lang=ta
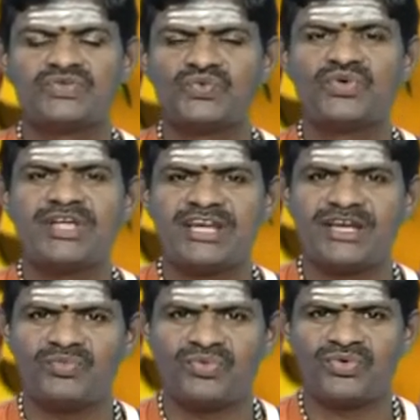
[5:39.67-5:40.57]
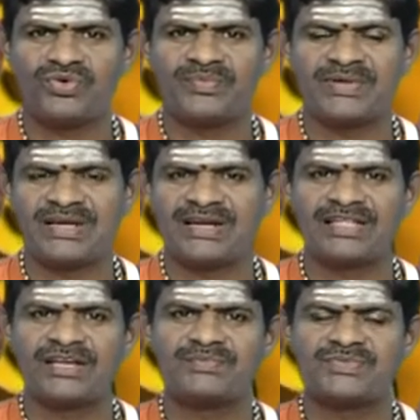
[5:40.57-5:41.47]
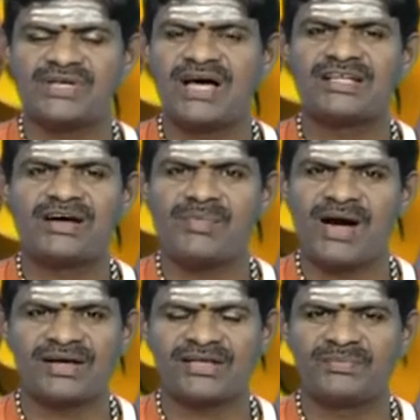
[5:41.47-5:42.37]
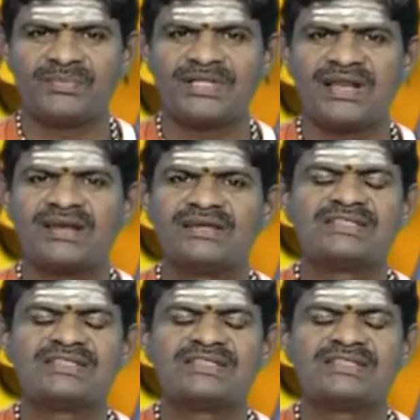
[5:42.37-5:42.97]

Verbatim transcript: சூரியனின் போக்கும் இன்றைய தினம் சாதகமாக இருப்பதனால்